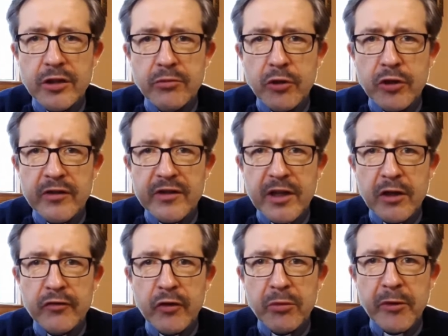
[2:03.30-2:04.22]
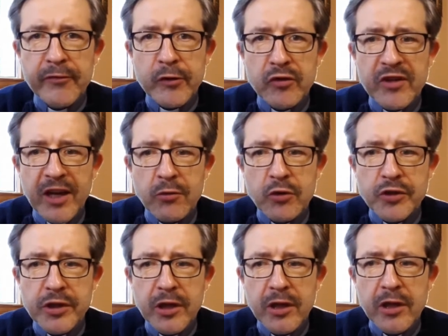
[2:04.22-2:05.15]
bo one stanowią pewną
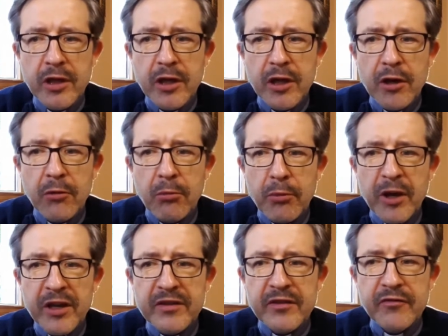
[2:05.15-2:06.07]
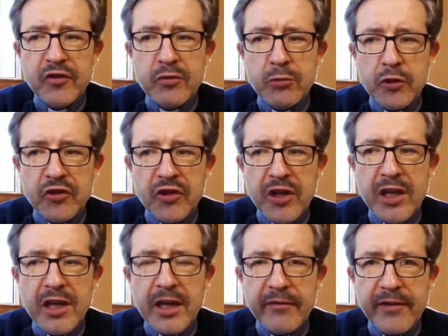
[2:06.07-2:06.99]
całość, bez
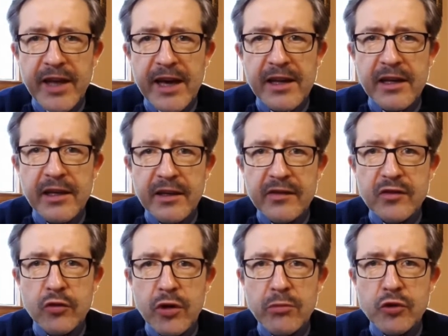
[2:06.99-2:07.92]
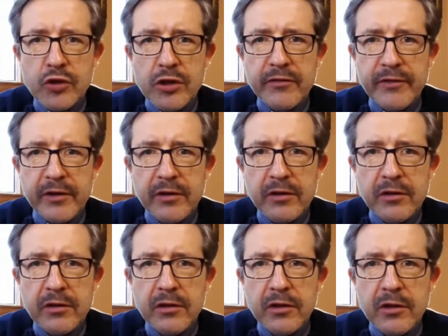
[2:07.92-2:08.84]
wzmocnienia wiary jest to niemożliwe.
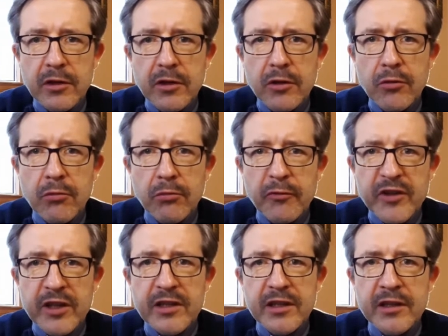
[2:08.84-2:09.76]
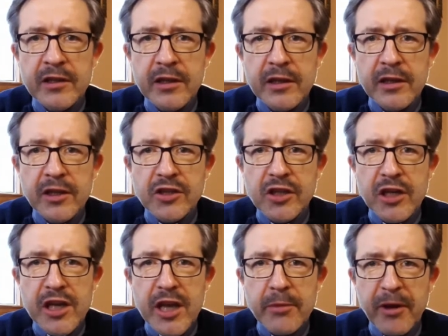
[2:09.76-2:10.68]
Wtedy,
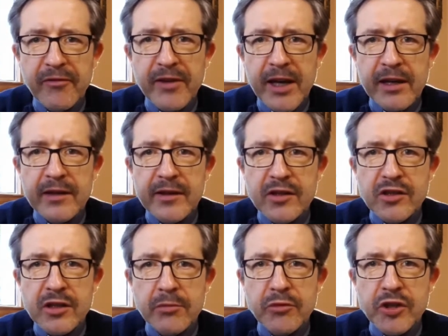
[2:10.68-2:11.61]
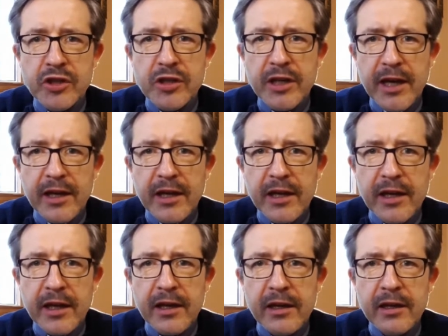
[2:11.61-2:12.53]
jeżeli nie ma wiary, zaczyna być
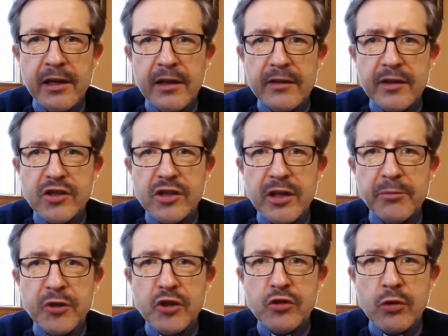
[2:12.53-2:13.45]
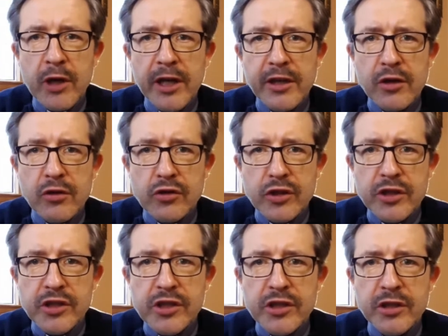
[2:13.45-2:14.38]
kariera, zaczyna być szukanie
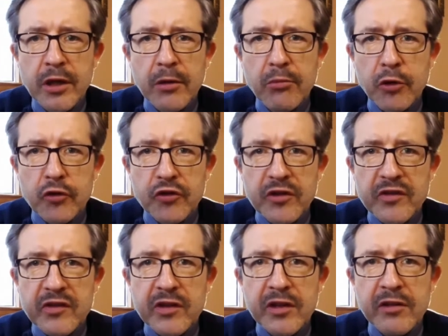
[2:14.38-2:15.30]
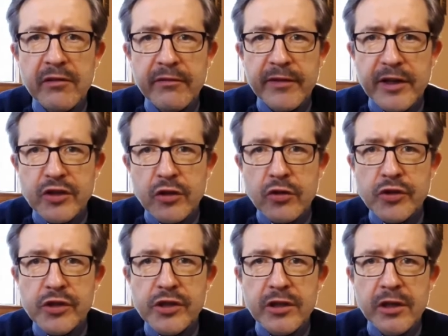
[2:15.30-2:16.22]
korzyści, pozycji,
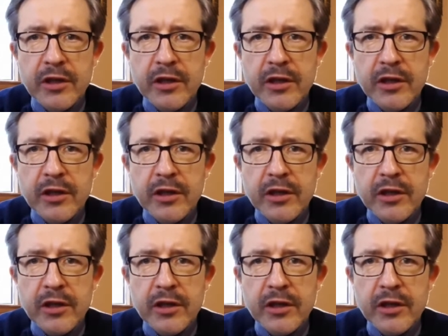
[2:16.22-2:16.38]
ważności.